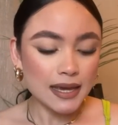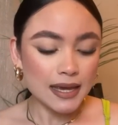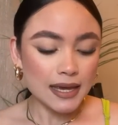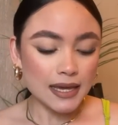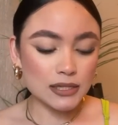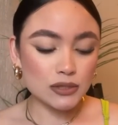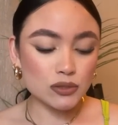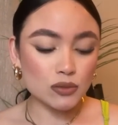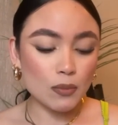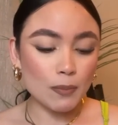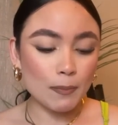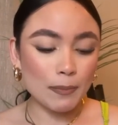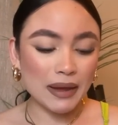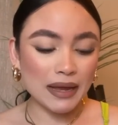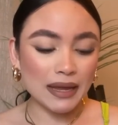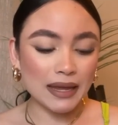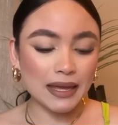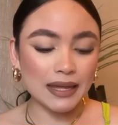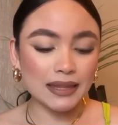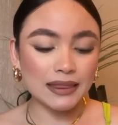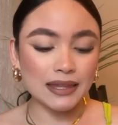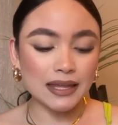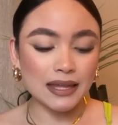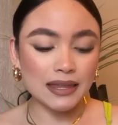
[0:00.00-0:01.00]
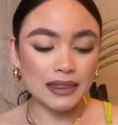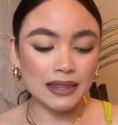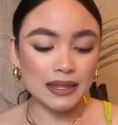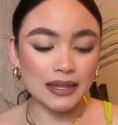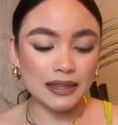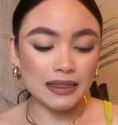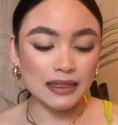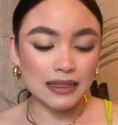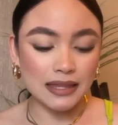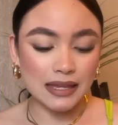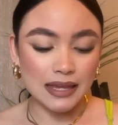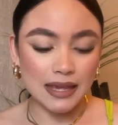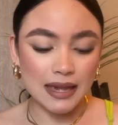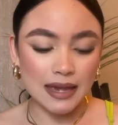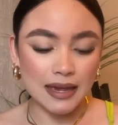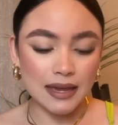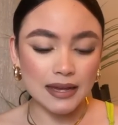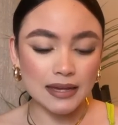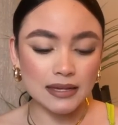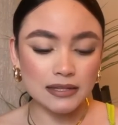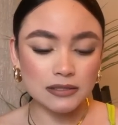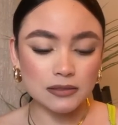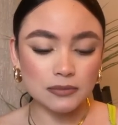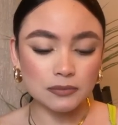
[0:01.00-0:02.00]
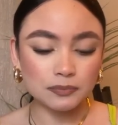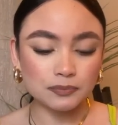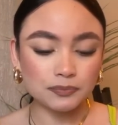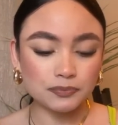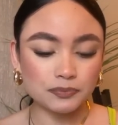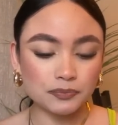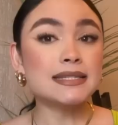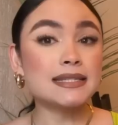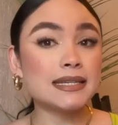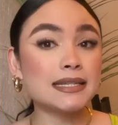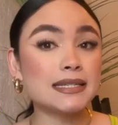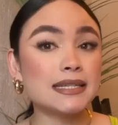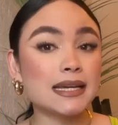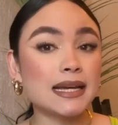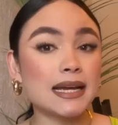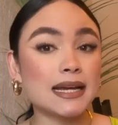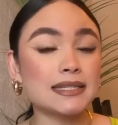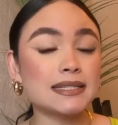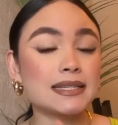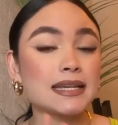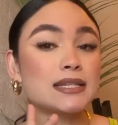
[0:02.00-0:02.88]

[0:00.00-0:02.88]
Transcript: Es un paquete de 10 Sí, chicas,